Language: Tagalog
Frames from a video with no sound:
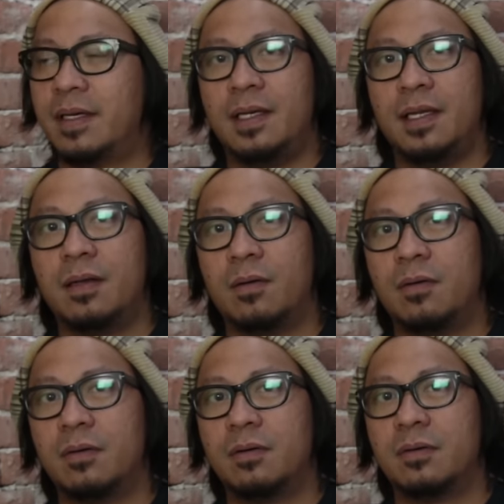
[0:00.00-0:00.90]
Mahilig ako
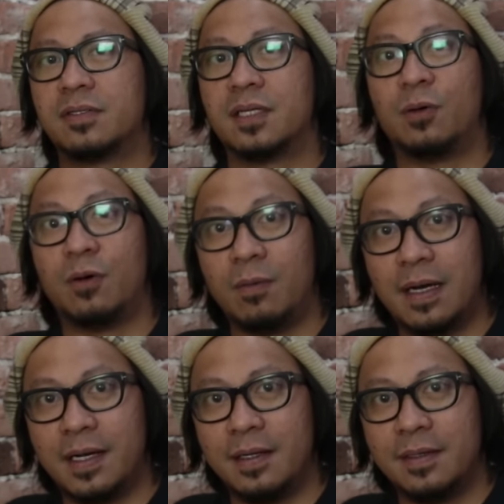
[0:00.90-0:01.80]
oh, sa
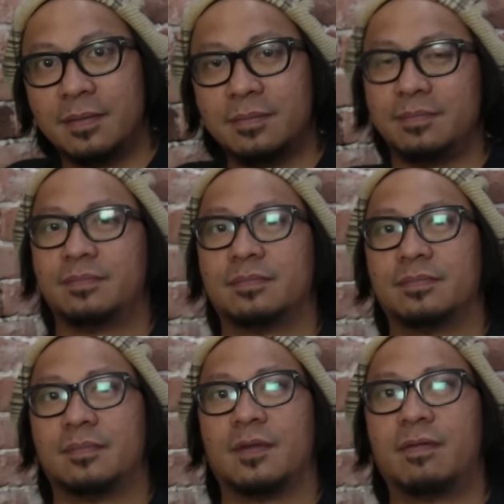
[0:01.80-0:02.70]
tokwa.
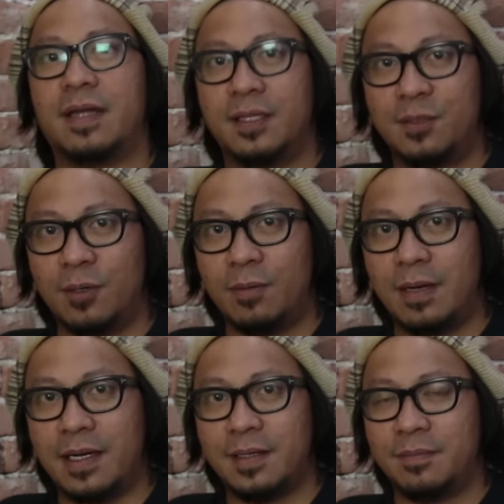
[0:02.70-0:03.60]
Fried
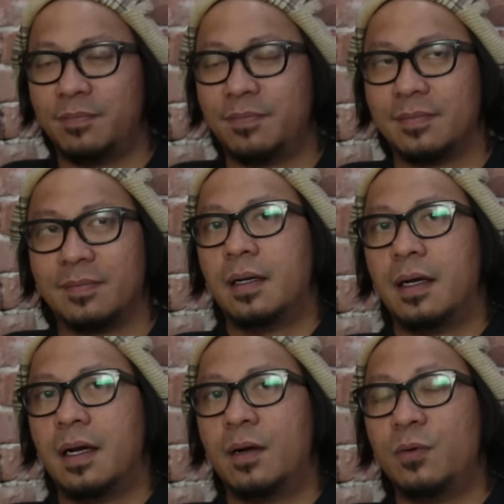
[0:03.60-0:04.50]
tokwa.
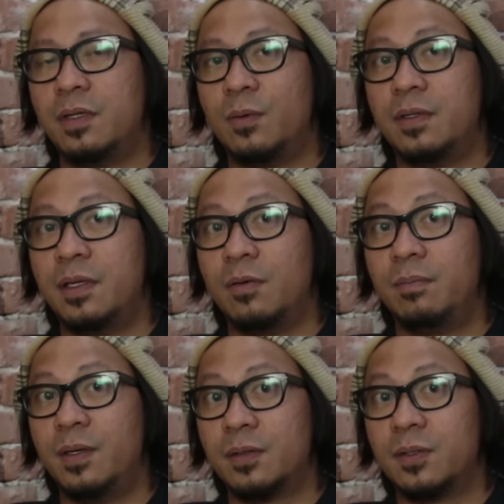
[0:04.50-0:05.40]
Ang unang-una kong
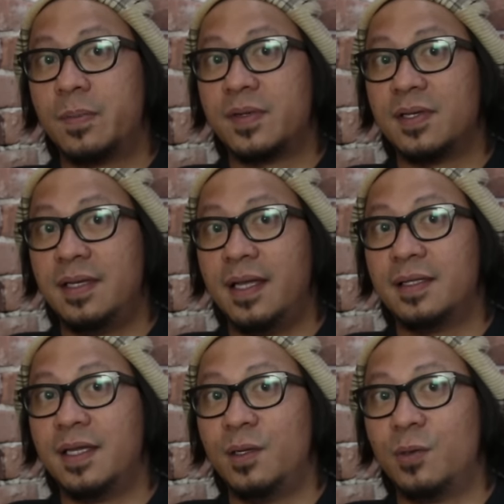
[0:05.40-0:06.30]
binotong
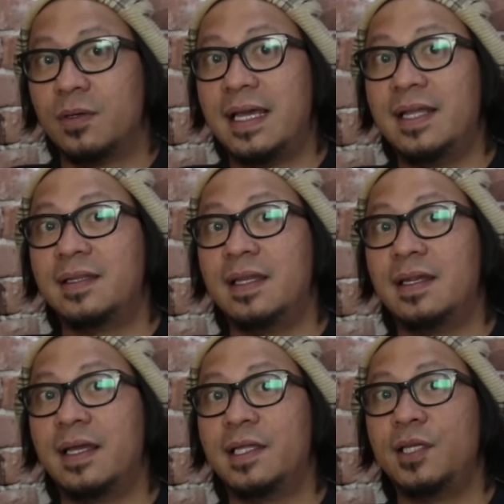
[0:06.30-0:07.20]
presidente noong
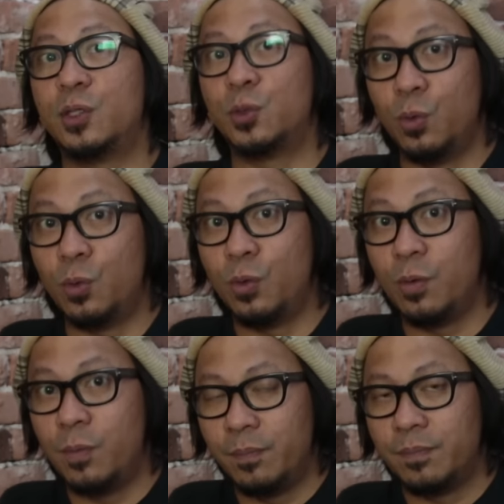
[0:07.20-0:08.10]

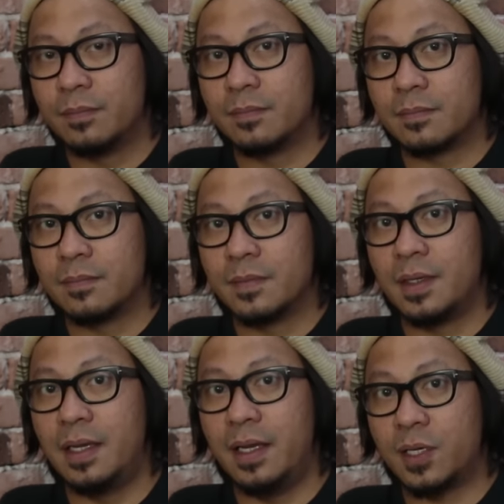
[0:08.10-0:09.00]

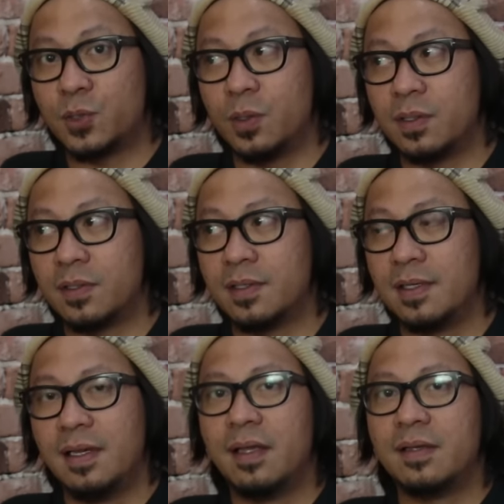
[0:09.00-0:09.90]
1992 elections,
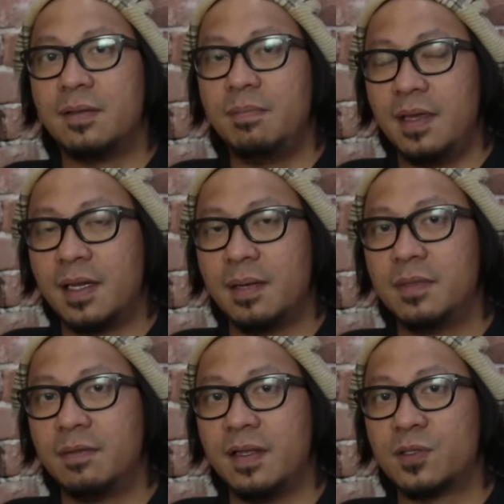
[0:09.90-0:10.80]
si Miriam
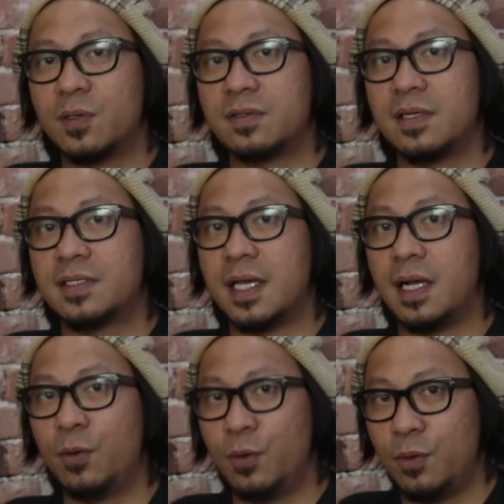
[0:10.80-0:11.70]
Defensor
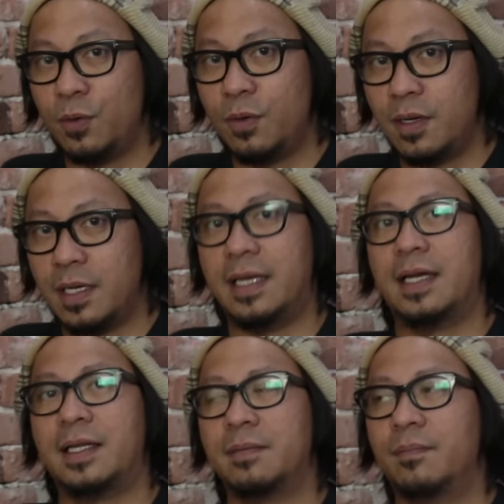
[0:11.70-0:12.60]
Santiago.
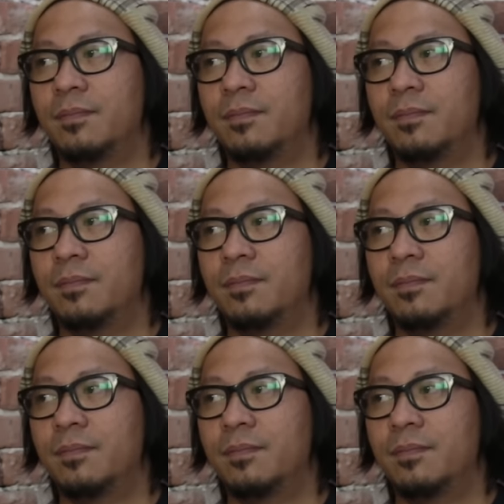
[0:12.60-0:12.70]
Ayan.